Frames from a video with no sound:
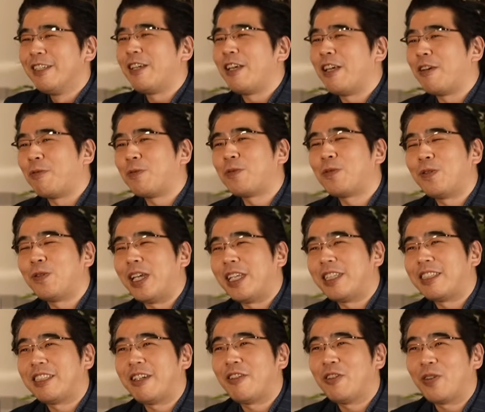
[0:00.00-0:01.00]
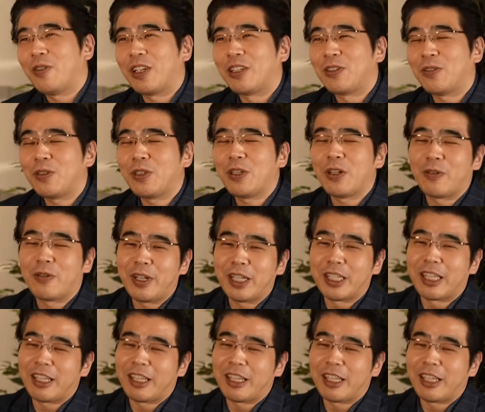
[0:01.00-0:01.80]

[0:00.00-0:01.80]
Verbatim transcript: えー、ことをやっちゃうような人っていうのは